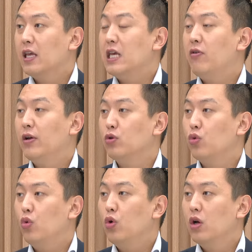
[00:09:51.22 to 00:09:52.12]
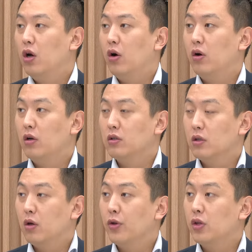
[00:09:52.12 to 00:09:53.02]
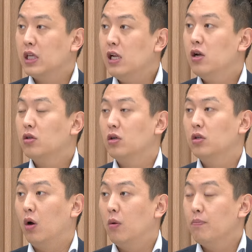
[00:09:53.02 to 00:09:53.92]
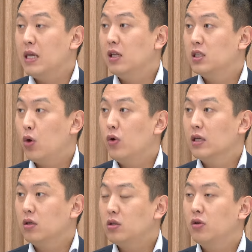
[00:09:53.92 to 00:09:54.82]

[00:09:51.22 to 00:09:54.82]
일환으로 어, 어떤 그렇지. 인력들을 더 미리 채용해서 네.